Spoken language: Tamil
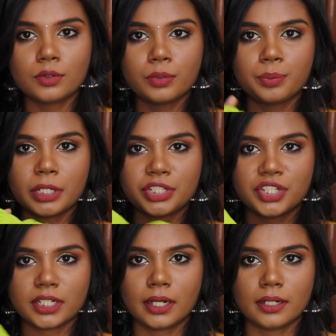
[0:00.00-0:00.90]
ஒரு
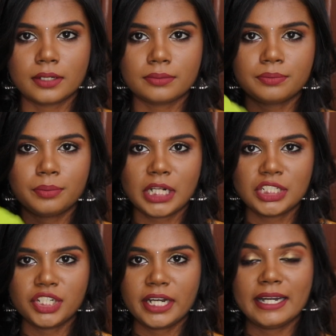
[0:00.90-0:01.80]
பச்சை கலர்
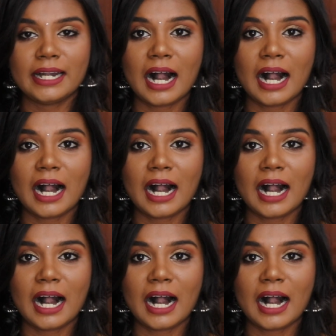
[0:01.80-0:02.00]
பச்சை